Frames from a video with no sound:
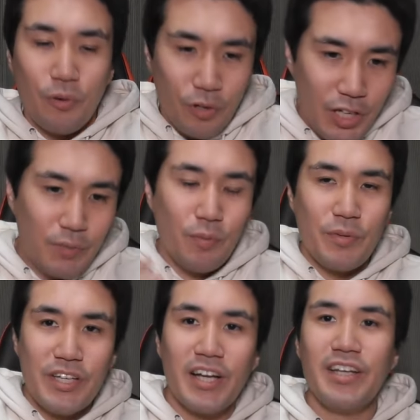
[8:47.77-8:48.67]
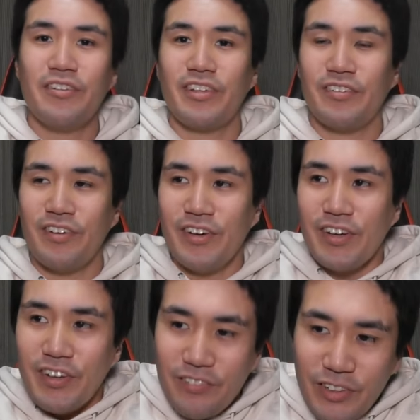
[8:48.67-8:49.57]
俺にもみんなにとっても、
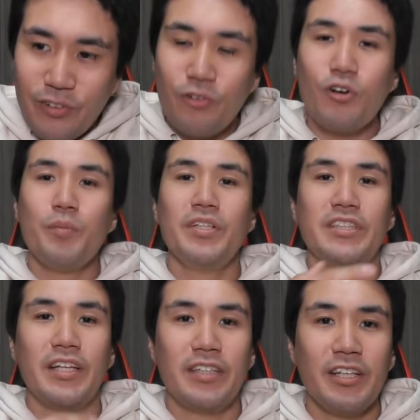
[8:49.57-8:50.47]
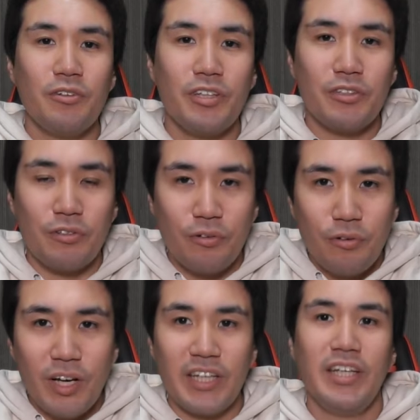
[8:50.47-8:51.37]
日本国民全体にとってその
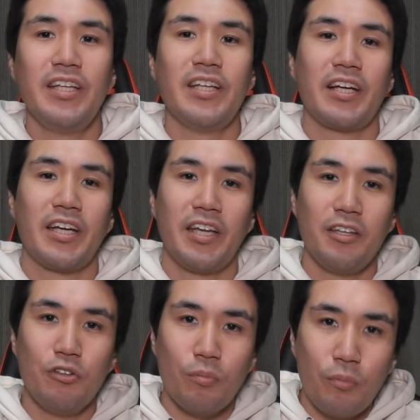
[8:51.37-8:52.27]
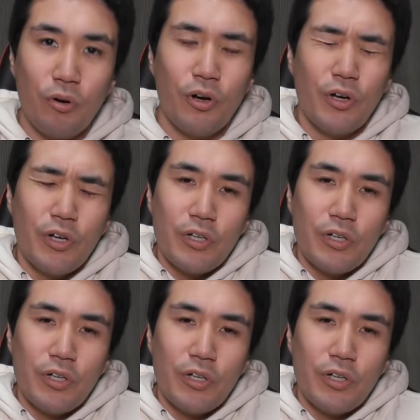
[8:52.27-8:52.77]
方がいいんだけれども、